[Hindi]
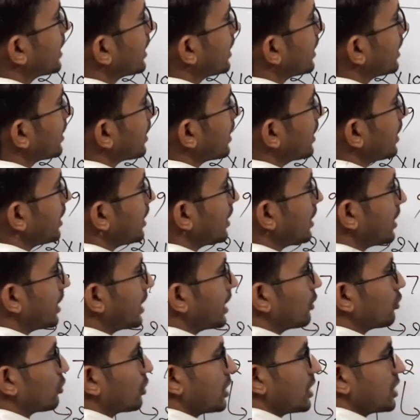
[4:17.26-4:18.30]
थे कितनी गिनती
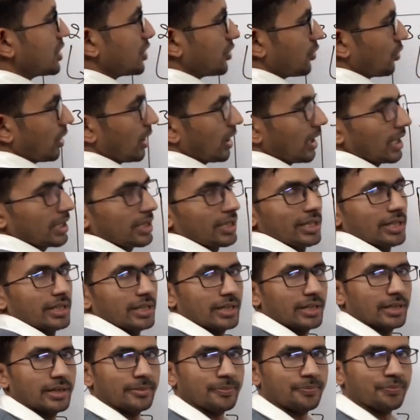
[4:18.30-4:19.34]
है उतने जीरो लगाते
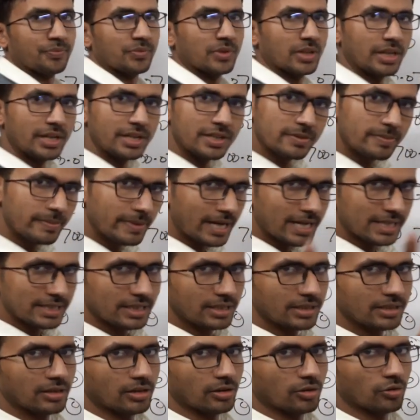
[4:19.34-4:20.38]
थे ना इसमें
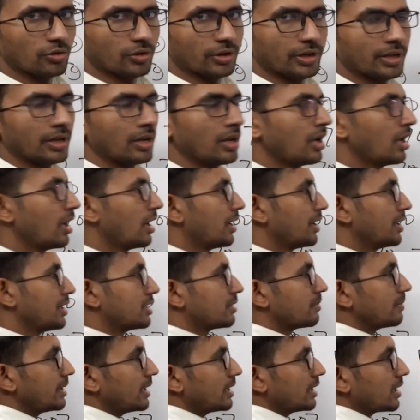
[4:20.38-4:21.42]
ऐसा नहीं करोगे
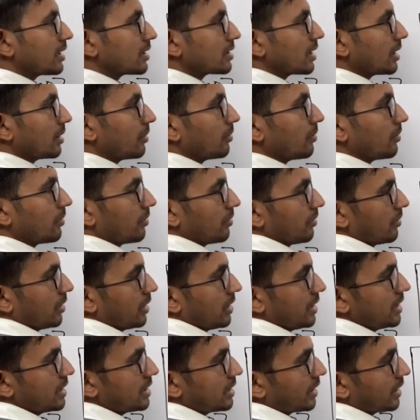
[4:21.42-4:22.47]
इसमें दशम
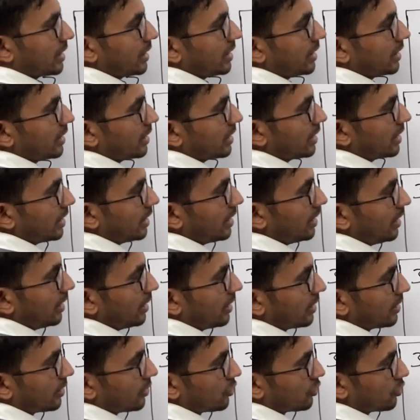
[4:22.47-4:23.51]
इस गिनती
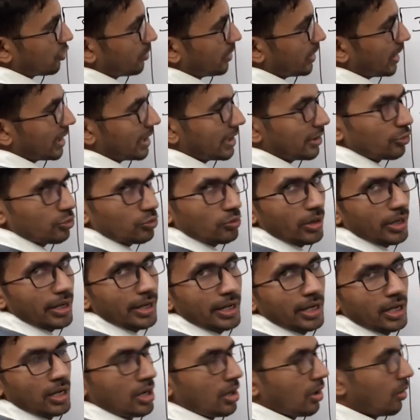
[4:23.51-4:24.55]
जो भी यानी टू
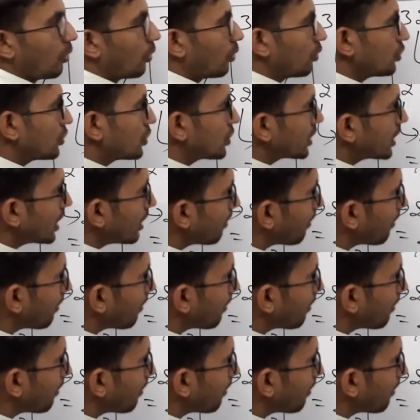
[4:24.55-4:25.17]
है उसके